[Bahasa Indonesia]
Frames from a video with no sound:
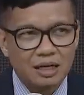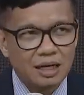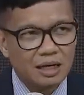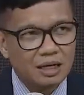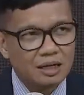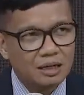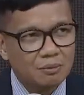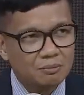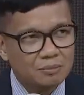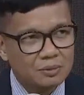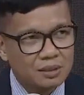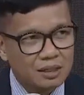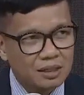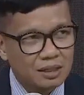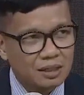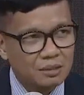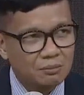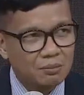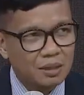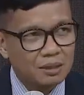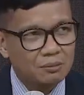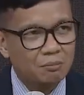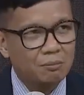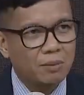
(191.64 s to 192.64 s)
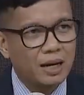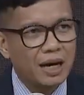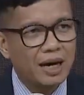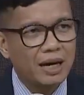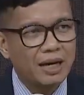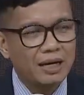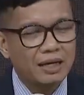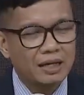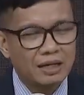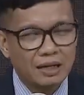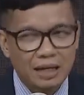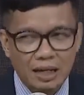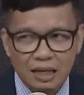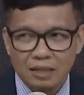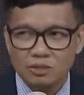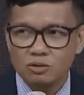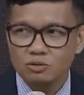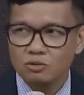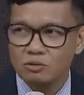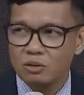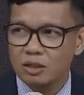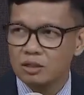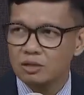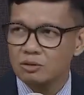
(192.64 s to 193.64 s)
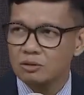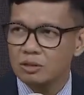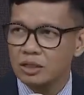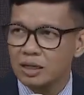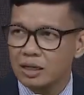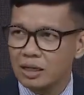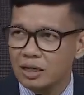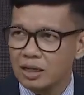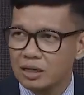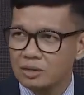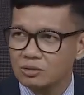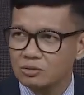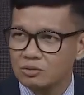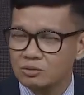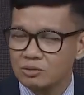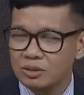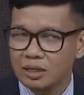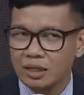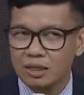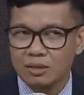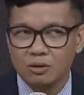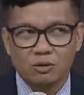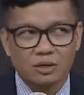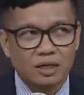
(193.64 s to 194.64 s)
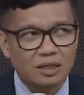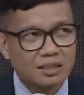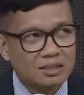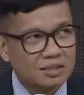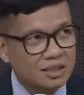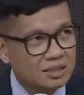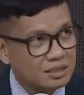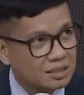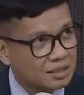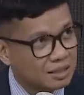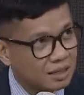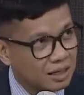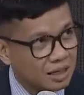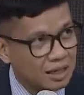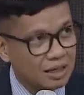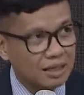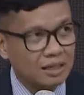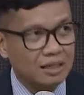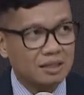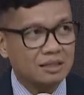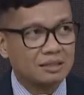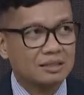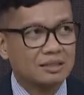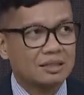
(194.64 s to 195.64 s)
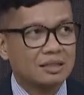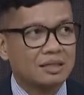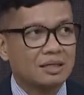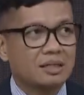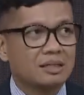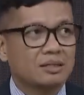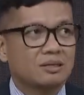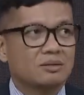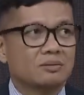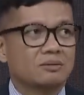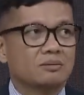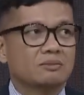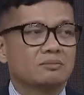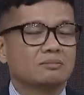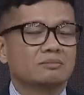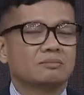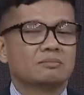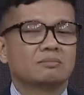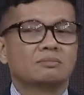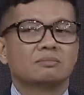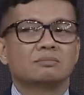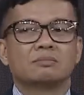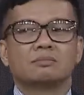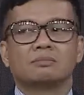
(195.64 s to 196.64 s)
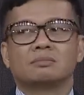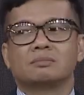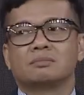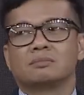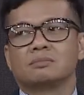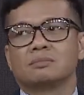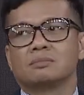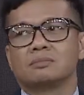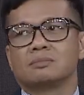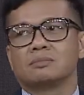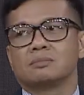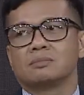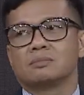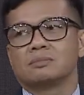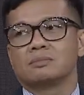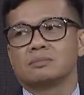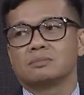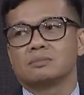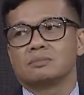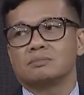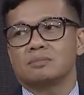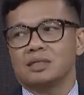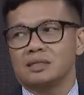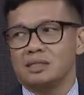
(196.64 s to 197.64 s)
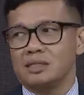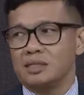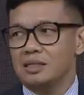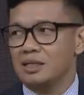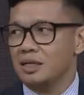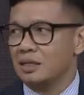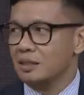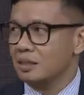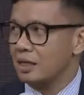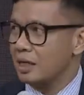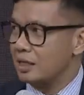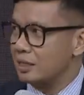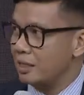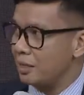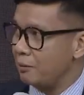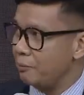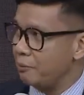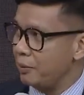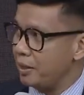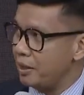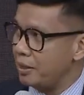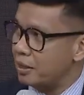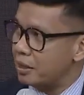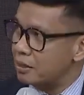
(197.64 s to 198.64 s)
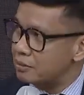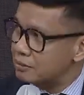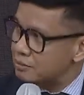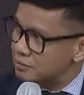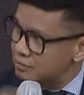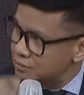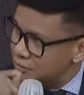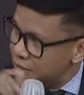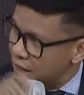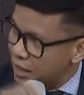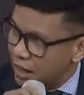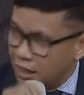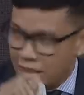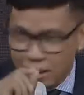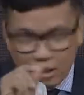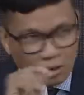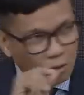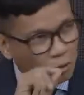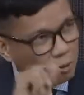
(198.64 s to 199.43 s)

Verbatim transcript: dianggap terlibat baik langsung atau tidak langsung dengan organisasi terlarang ketika itu. Masih ingat KTP yang ada